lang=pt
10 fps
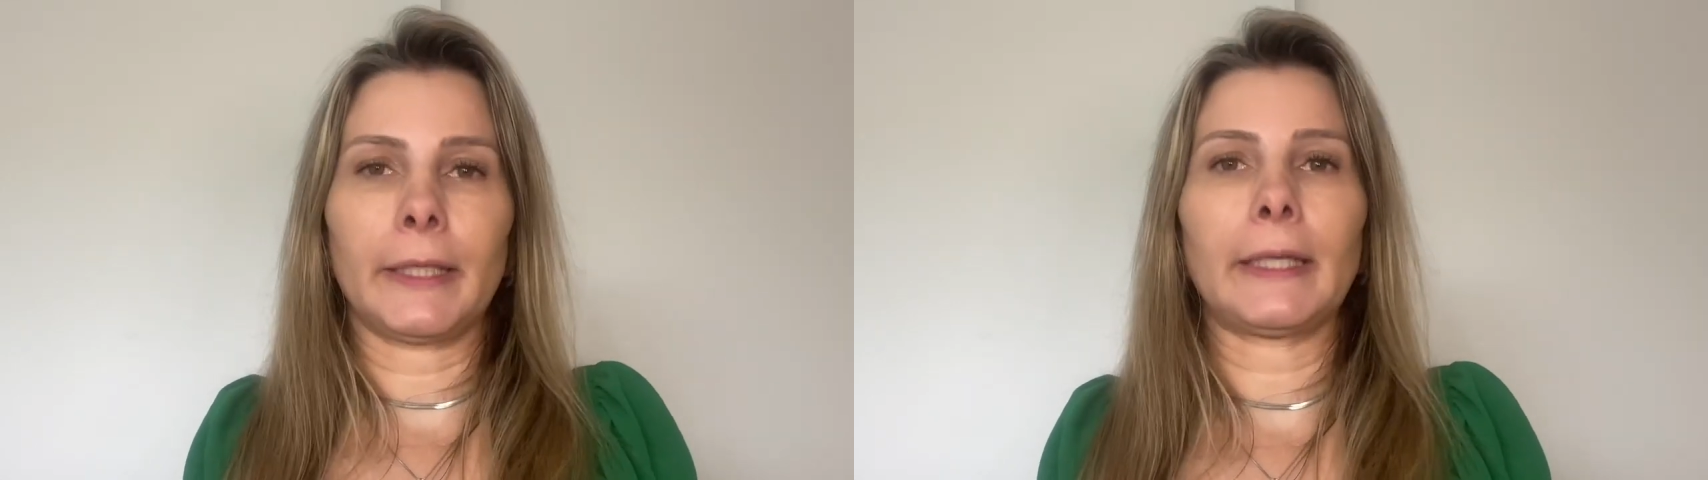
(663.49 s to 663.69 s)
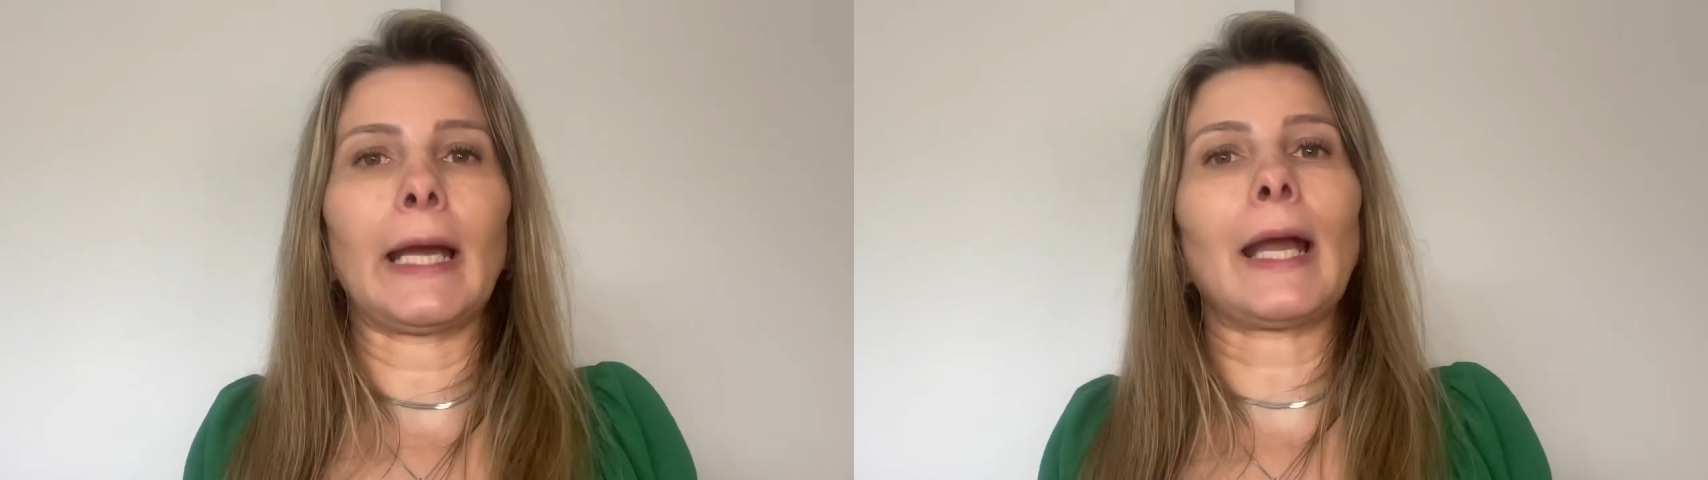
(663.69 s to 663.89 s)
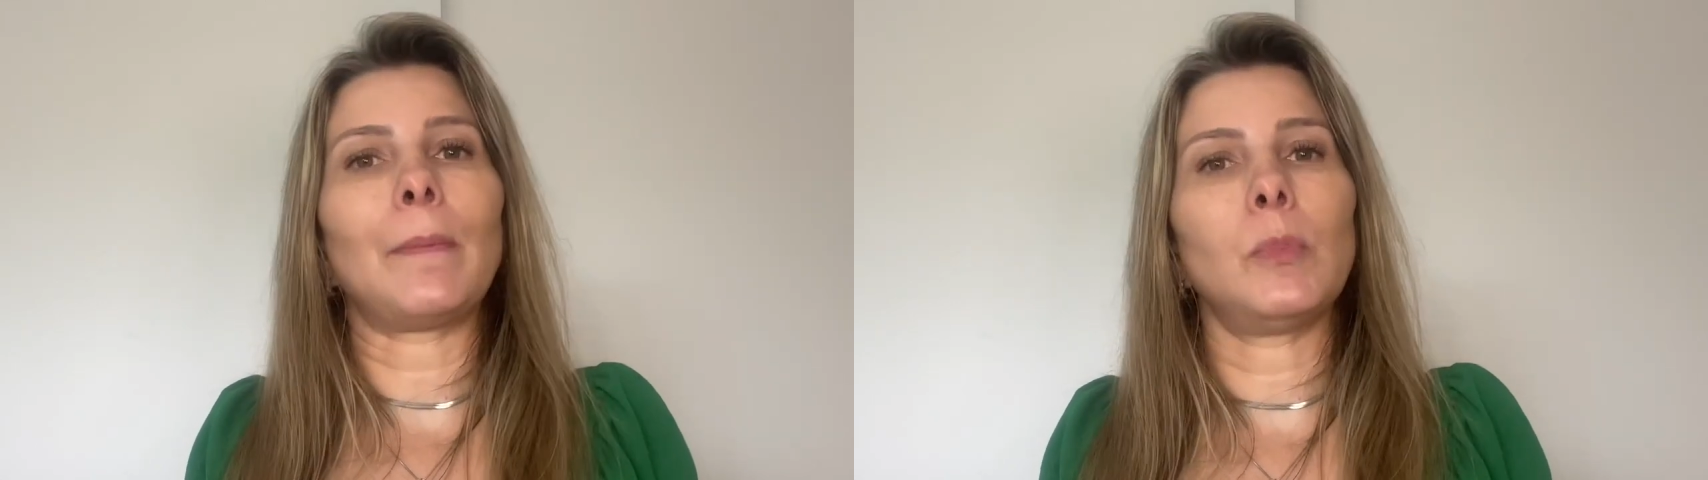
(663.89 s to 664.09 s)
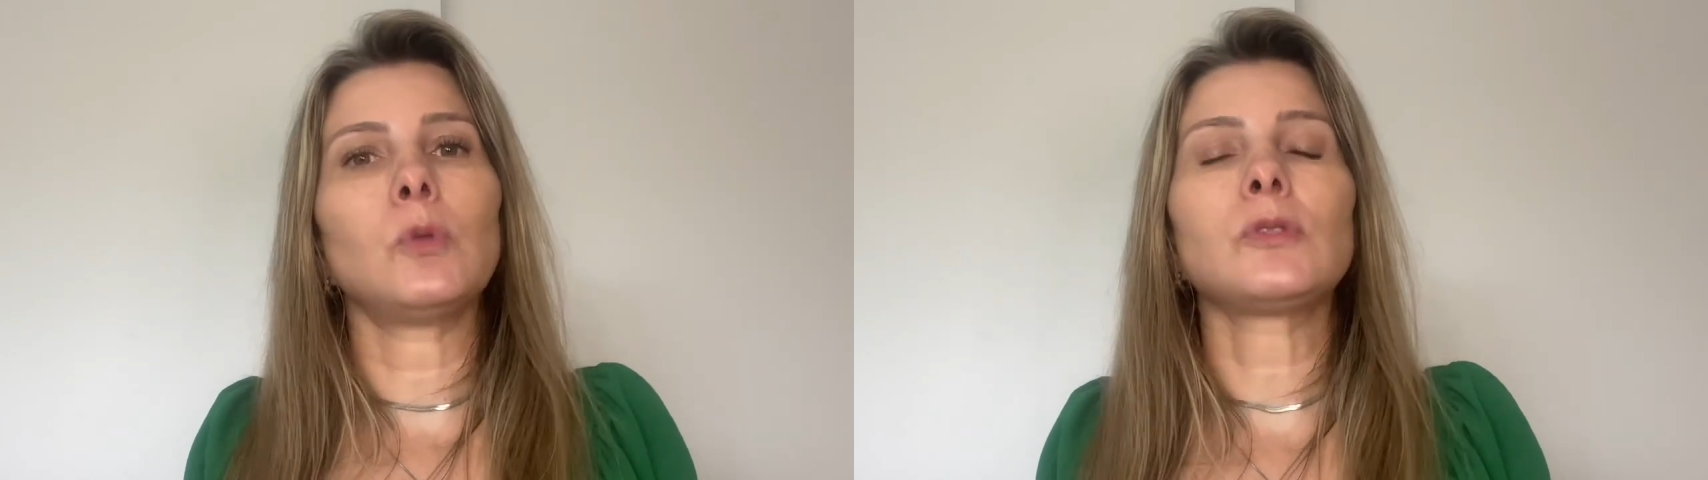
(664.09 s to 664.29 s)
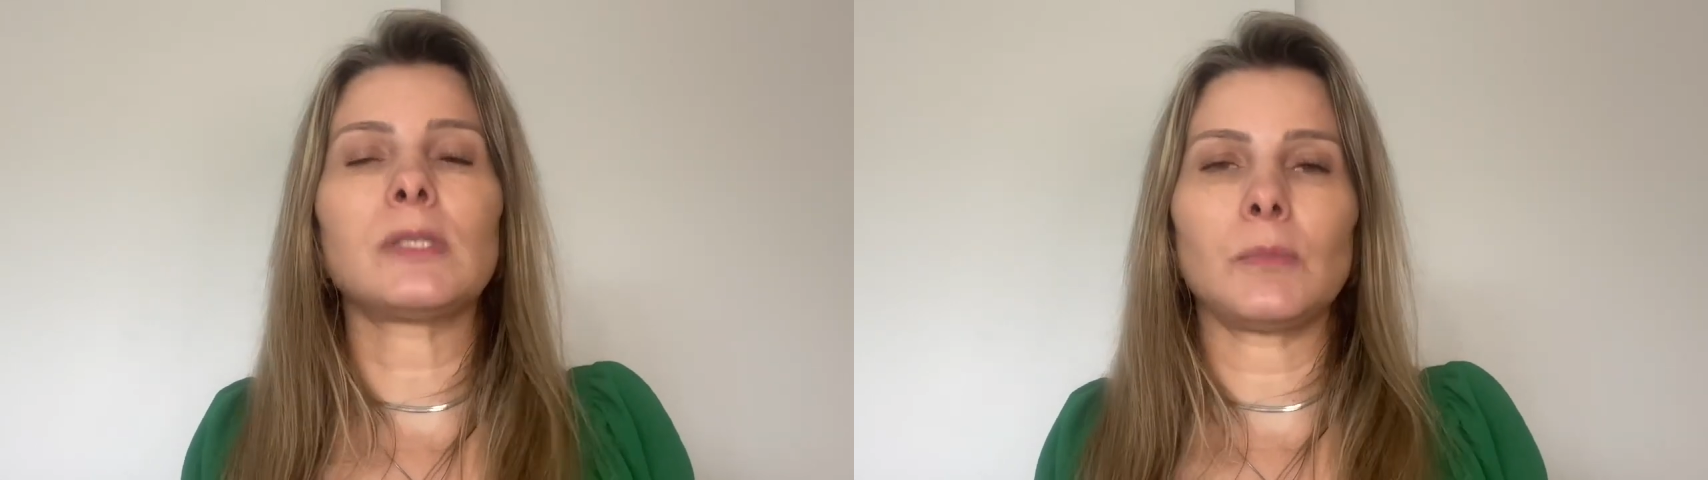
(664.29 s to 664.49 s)
que
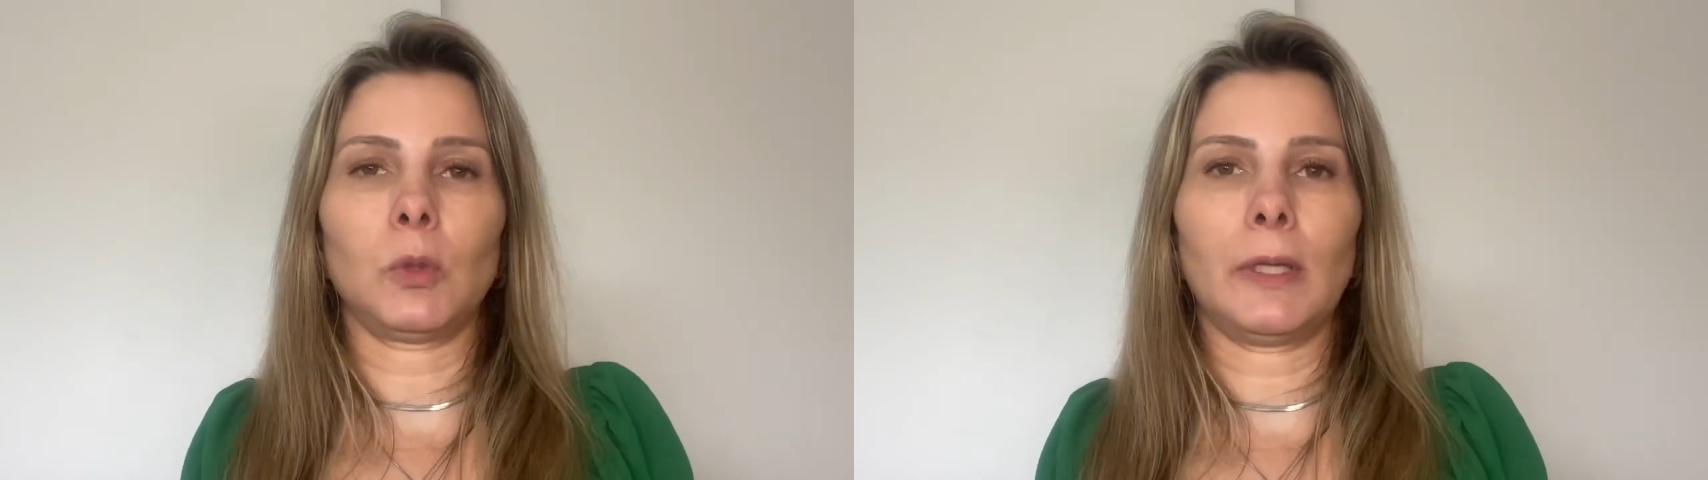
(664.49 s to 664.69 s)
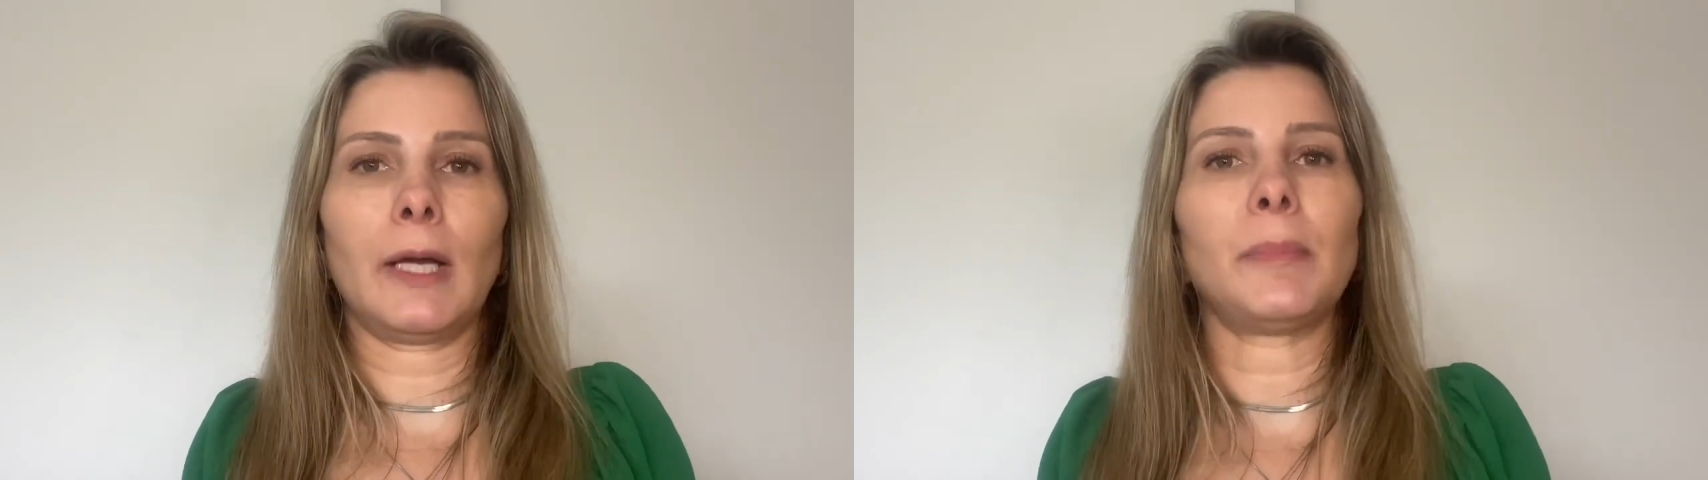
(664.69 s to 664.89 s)
acabou de se mudar